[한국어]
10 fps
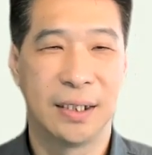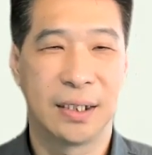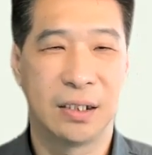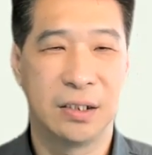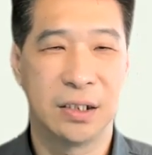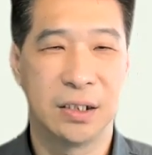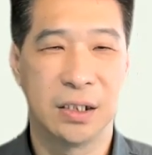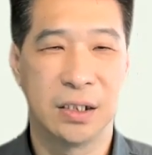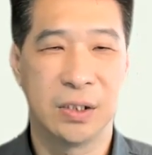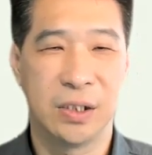그런즉
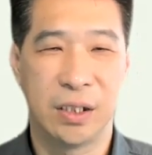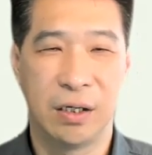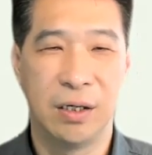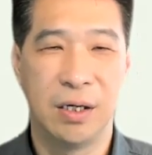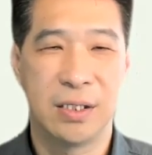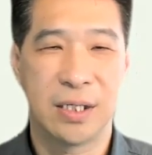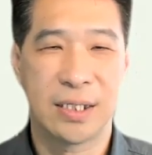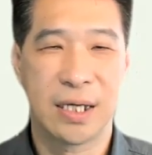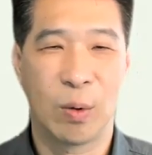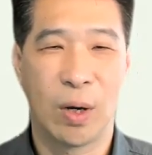누구든지
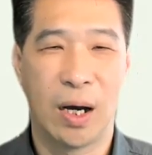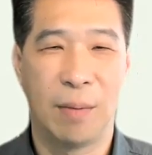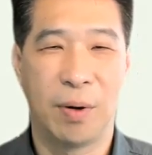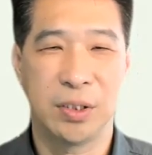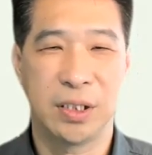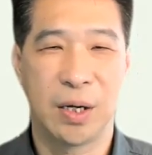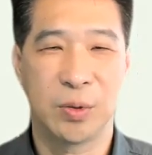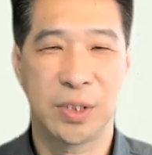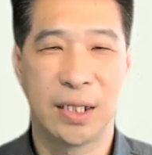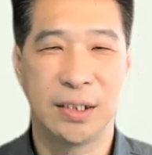세상과 벗이
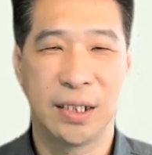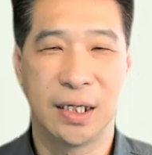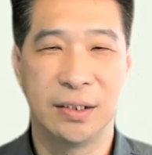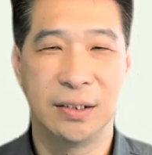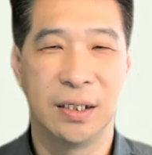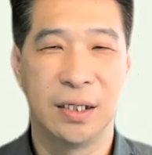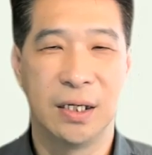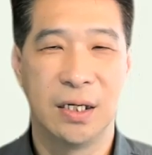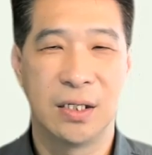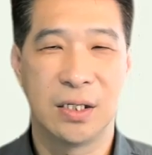되고자 하는 자는
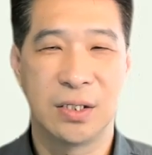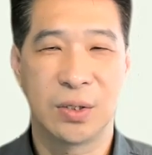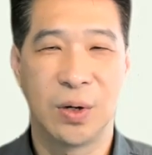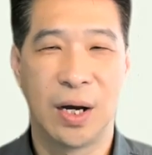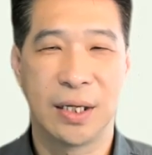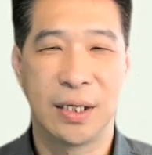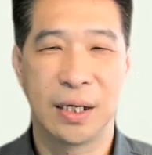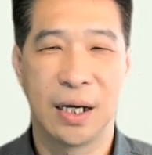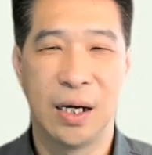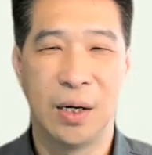스스로
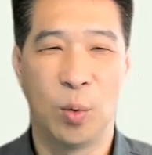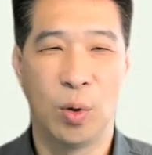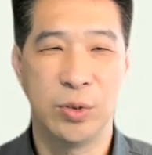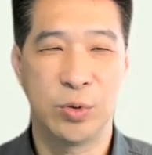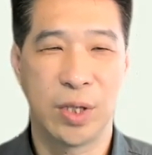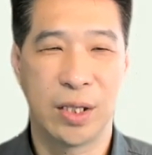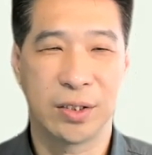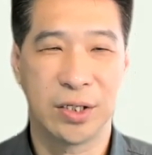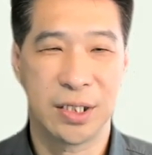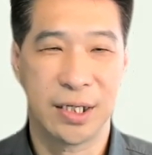하나님과
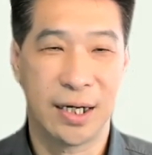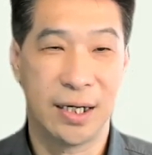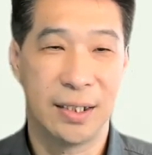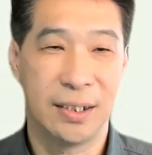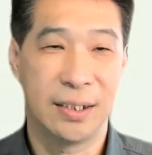원수되는 것이니라.